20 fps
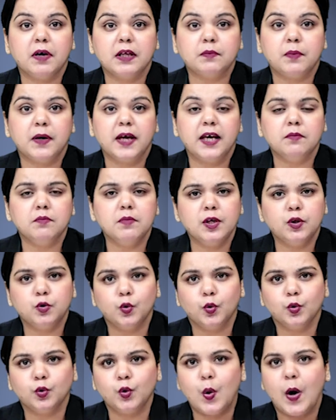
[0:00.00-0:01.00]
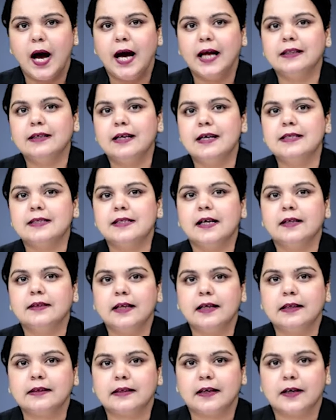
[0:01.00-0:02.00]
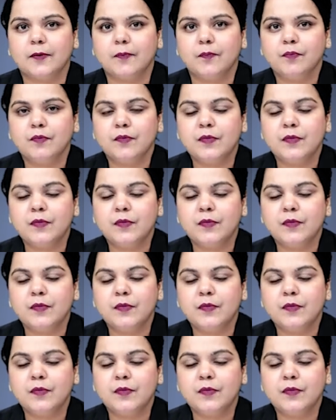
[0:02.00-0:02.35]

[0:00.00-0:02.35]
मतभेद में दो दो हाथ कर सकते थे